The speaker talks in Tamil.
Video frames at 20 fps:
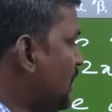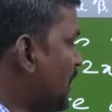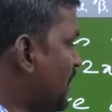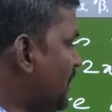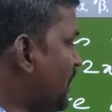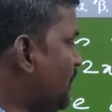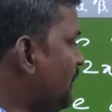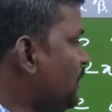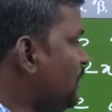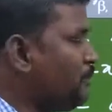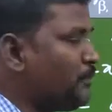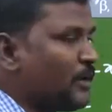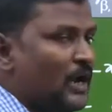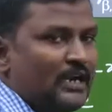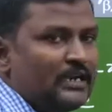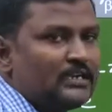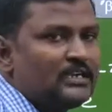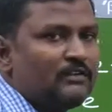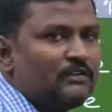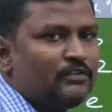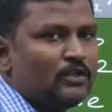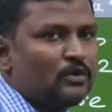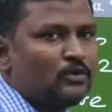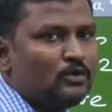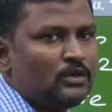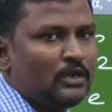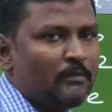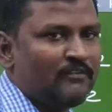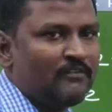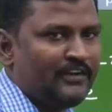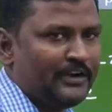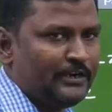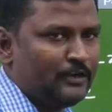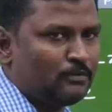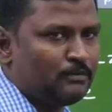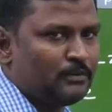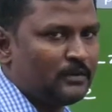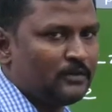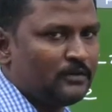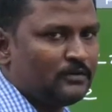அதே மாதிரி ப்ராடக்ட் ஆஃப் த ரூட்டு நம்ம ஃபைண்ட்
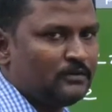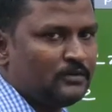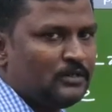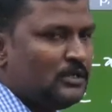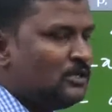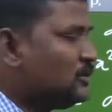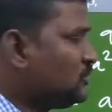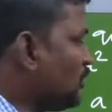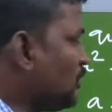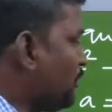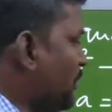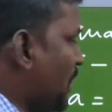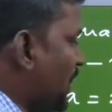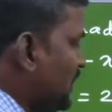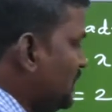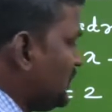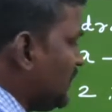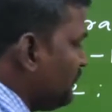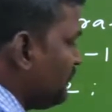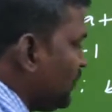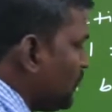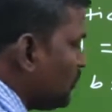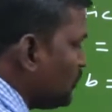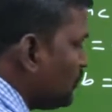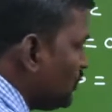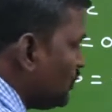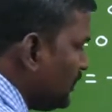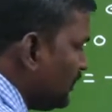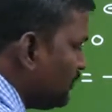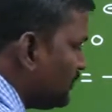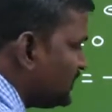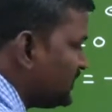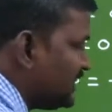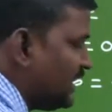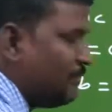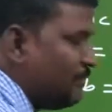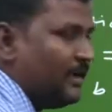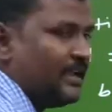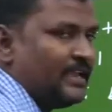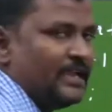அவுட் பண்ணணும் ஸோ ப்ராடக்ட் ஆஃப் த ரூட்டுக்கு நம்ம
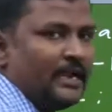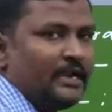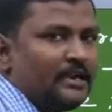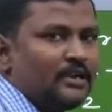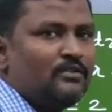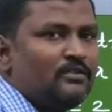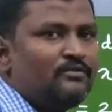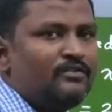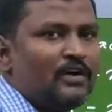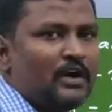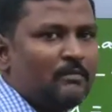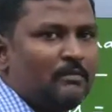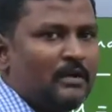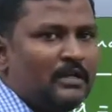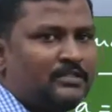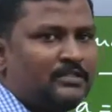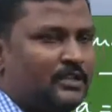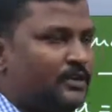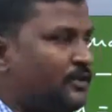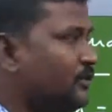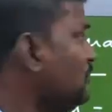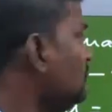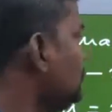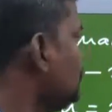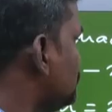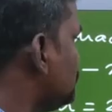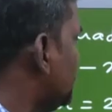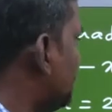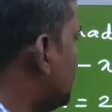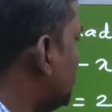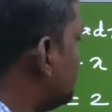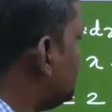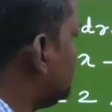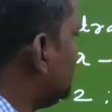சி பை ஏன்றது ஃபார்முலா தெரியும் ஸோ இங்கே